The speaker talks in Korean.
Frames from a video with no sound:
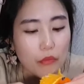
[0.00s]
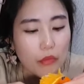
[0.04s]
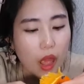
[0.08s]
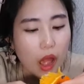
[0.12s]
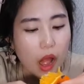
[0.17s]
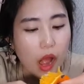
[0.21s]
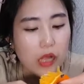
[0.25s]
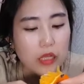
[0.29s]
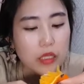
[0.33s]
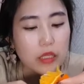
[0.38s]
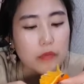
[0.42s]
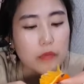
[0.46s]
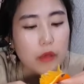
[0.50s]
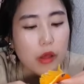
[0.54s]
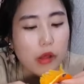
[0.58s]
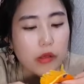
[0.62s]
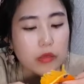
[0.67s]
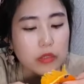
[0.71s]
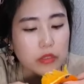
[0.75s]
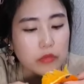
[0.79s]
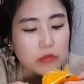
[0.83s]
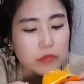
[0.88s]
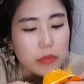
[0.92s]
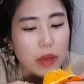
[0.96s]

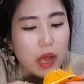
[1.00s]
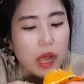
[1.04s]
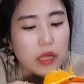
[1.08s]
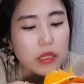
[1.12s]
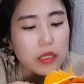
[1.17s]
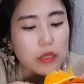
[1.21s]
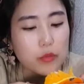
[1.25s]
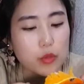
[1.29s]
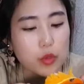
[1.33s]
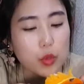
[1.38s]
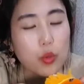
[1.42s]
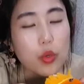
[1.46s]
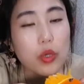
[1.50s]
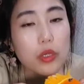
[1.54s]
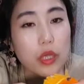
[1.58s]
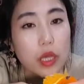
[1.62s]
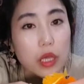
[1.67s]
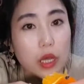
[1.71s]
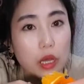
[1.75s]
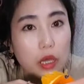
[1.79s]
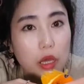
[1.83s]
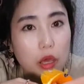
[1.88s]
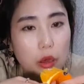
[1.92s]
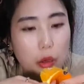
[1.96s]
아니면 파이님 좋게
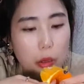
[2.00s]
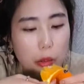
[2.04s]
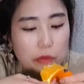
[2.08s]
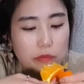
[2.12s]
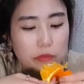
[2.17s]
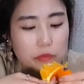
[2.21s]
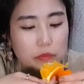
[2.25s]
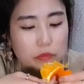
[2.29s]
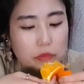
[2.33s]
생각해요.